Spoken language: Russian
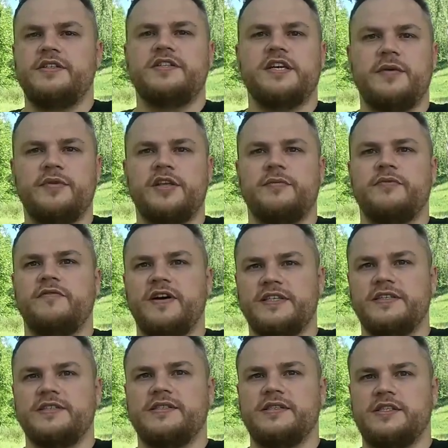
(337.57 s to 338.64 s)
и диаметром
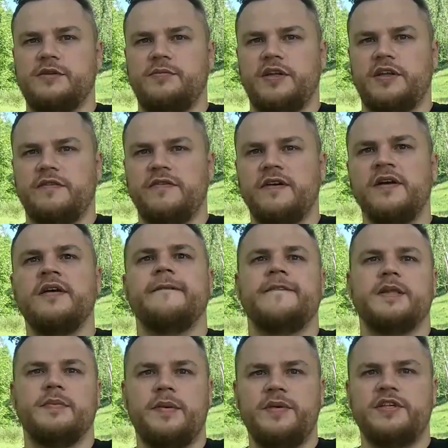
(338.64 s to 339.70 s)
20 сантиметров
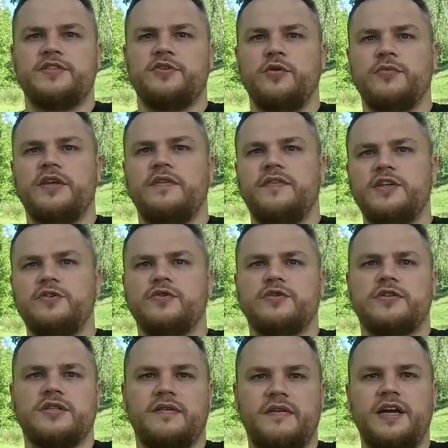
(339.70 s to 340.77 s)
на момент съемки видео
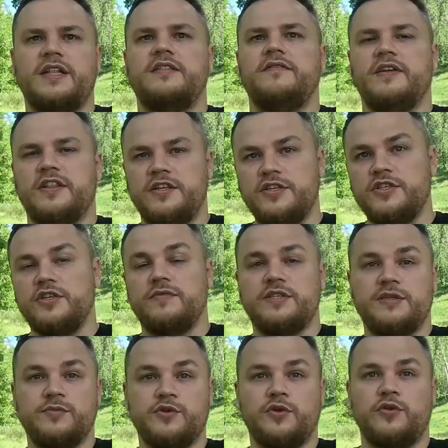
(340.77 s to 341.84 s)
составляет
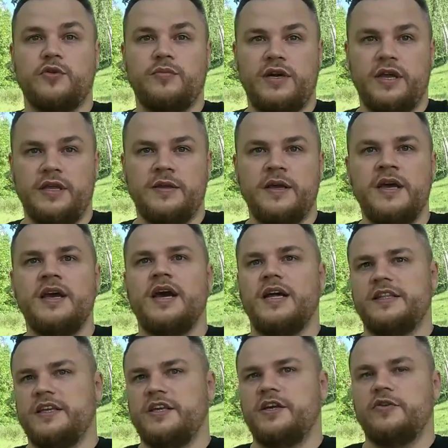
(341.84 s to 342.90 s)
2800 рублей, а
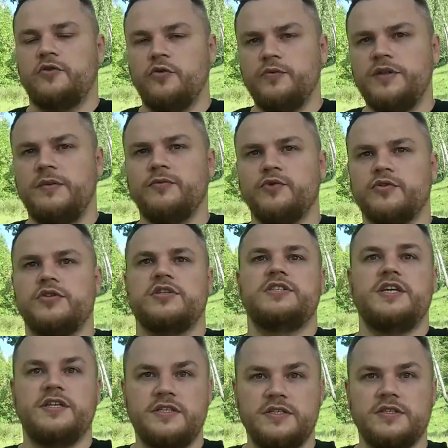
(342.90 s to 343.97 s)
таких труб нам нужно
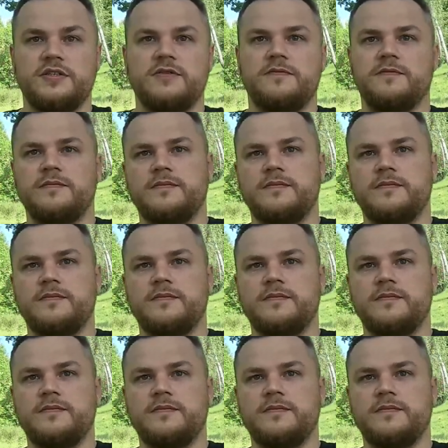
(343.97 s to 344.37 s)
10.